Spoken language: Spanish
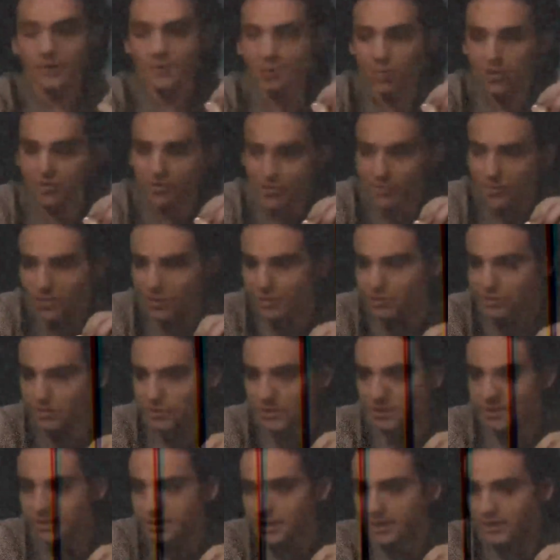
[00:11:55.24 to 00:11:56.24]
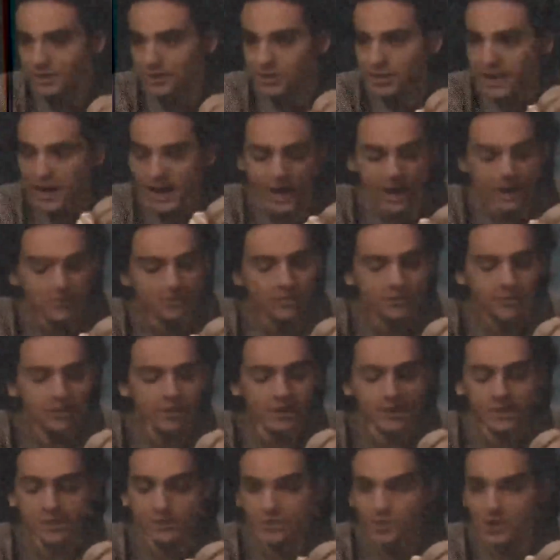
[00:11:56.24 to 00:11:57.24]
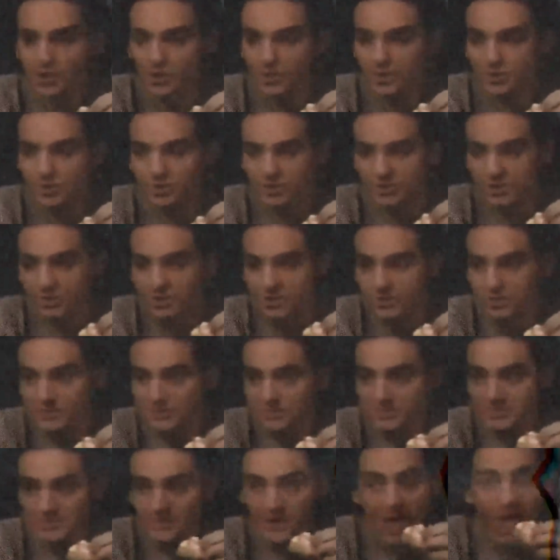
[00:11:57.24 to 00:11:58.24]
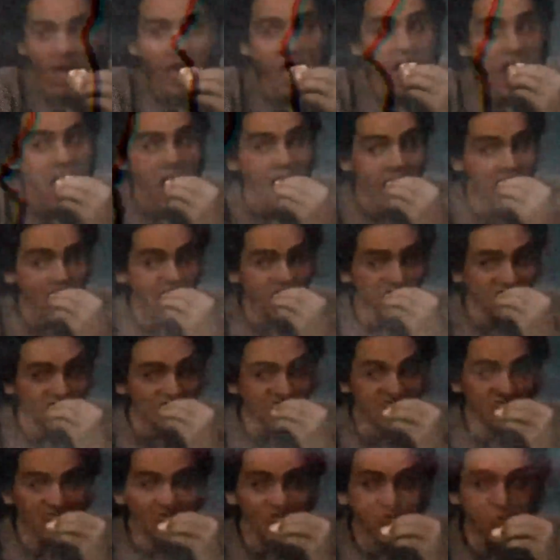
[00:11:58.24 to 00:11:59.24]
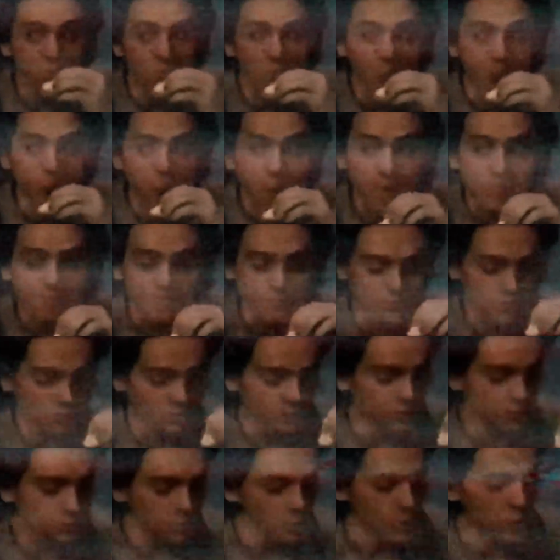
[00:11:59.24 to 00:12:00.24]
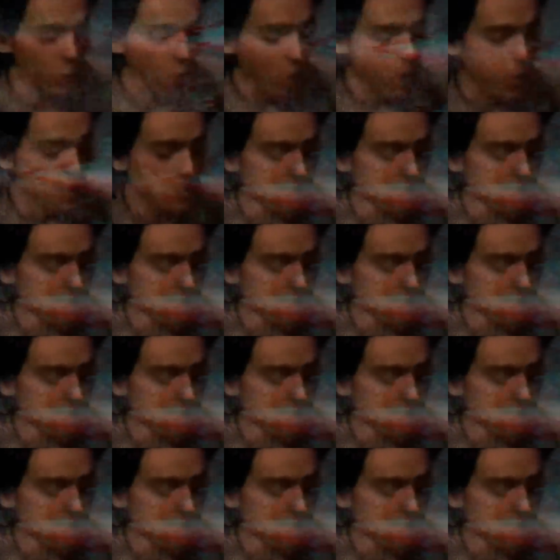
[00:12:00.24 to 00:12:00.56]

activando la campanita para estar al tanto de más notas como esta. Mi nombre es Carlos y nos vemos en un próximo